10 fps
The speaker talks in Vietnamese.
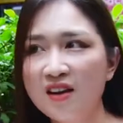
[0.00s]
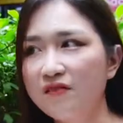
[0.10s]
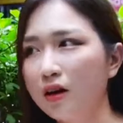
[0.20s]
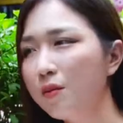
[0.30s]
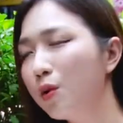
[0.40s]

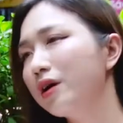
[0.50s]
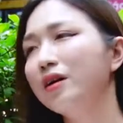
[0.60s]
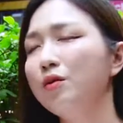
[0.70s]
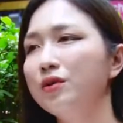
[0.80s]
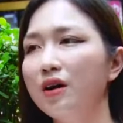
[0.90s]
Và có một cái
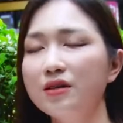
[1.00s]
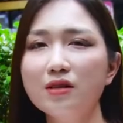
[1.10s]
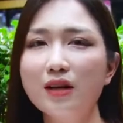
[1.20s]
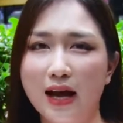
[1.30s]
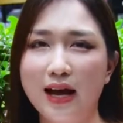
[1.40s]
câu nói
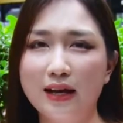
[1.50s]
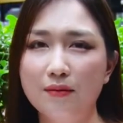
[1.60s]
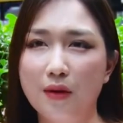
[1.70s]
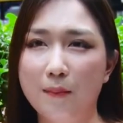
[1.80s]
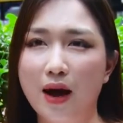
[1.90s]
rất là hay
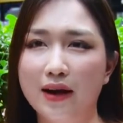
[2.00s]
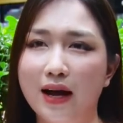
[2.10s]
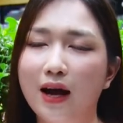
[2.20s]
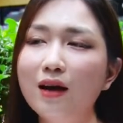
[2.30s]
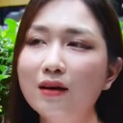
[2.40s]
mà bà
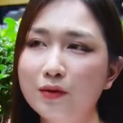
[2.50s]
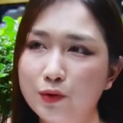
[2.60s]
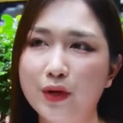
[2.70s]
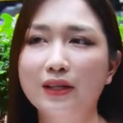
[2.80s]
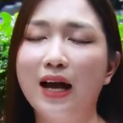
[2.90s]
đã
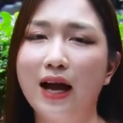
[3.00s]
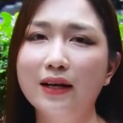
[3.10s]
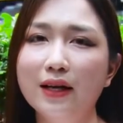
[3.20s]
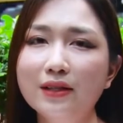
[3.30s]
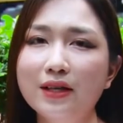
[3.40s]
truyền tải
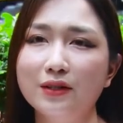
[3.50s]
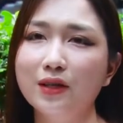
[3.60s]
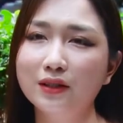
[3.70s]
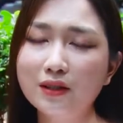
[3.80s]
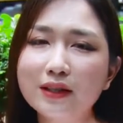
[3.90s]
đến dành
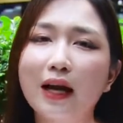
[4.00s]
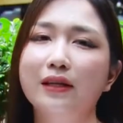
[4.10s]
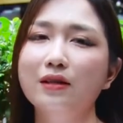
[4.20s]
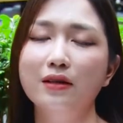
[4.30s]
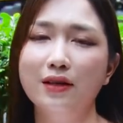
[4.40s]
cho tất cả
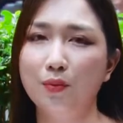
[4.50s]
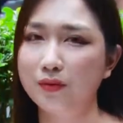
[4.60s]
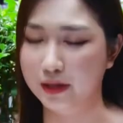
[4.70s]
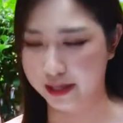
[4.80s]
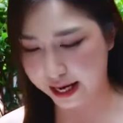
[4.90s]
những người đọc người